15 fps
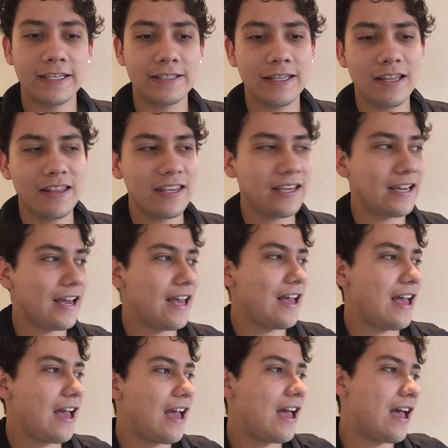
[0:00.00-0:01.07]
que se
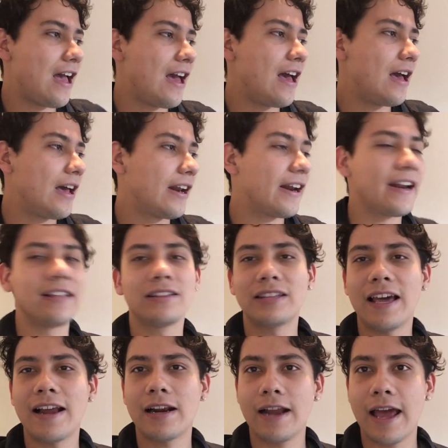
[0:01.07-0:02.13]
dedica a
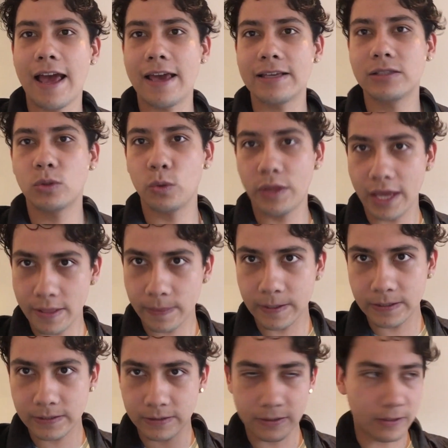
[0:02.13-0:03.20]
rentar a
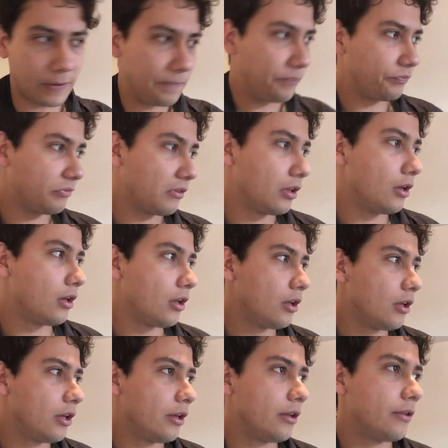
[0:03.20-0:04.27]
estudiantes
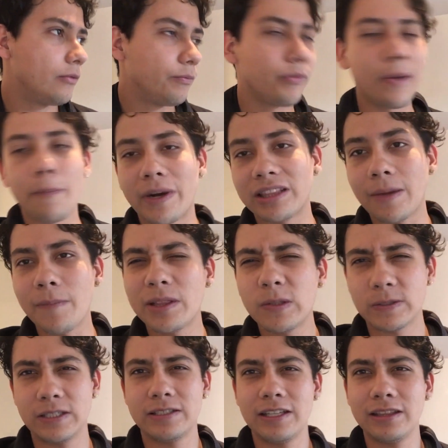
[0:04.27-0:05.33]

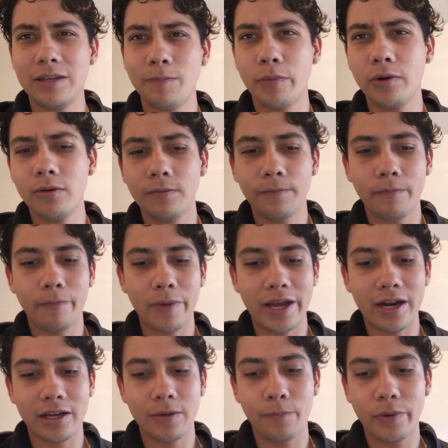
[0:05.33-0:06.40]
departamentos de este tipo
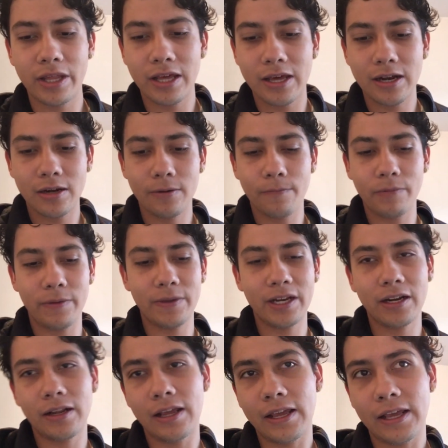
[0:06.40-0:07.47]
para que puedan
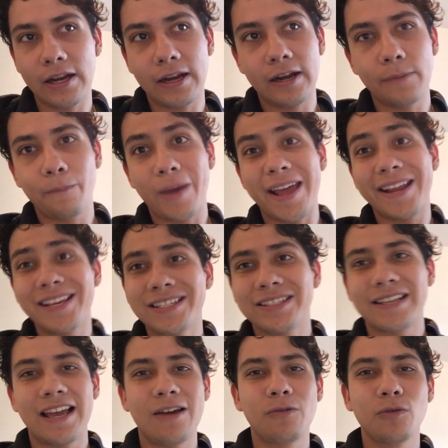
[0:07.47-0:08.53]
vivir en
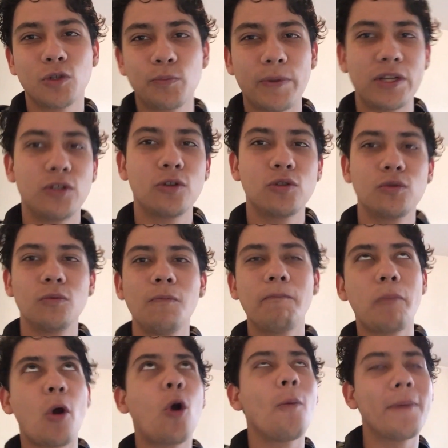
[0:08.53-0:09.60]
París a unos precios
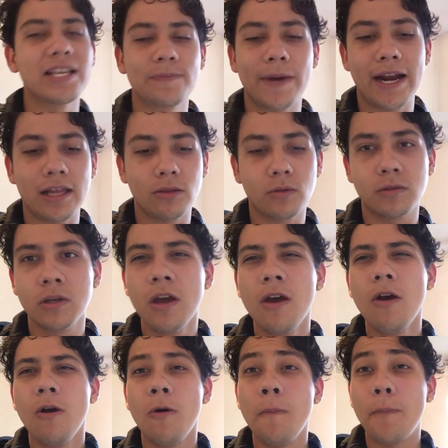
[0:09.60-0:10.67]
un poco más baratos.
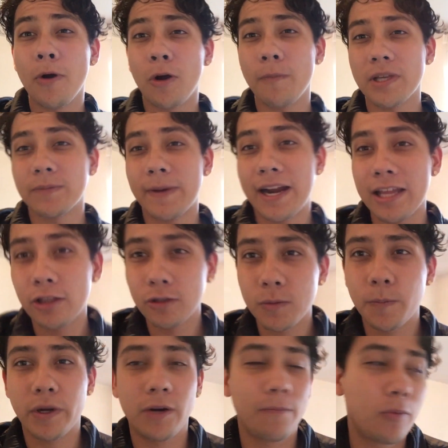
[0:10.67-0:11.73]
Un poco más
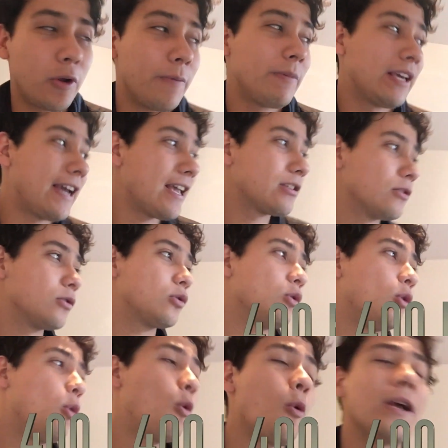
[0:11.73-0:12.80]
baratos, por ejemplo, en mi caso
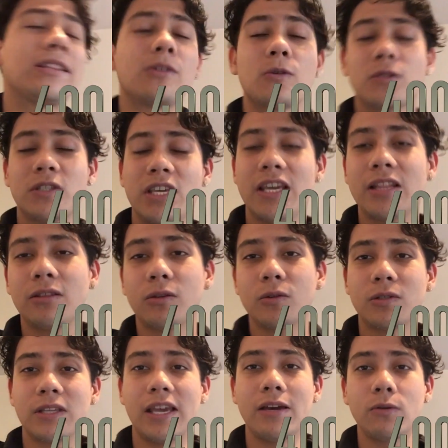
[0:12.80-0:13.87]
son
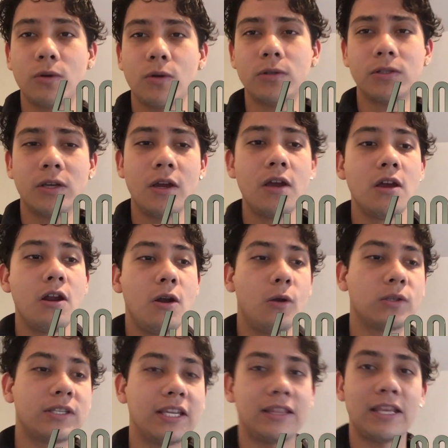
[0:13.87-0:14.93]
400 euros
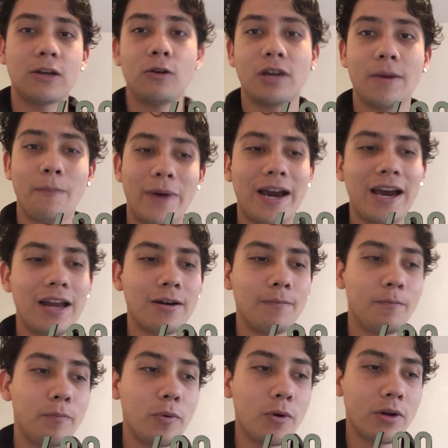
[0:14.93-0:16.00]
los que tengo que pagar
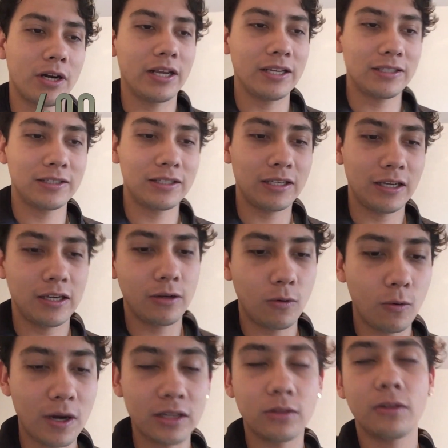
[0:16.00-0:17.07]
por este
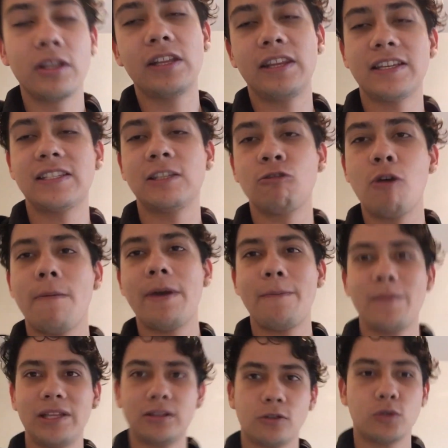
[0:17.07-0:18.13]
cuarto de 19
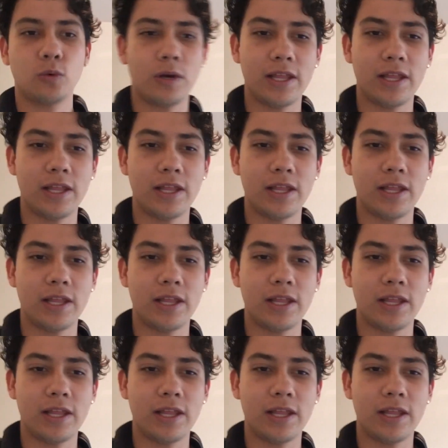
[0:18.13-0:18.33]
metros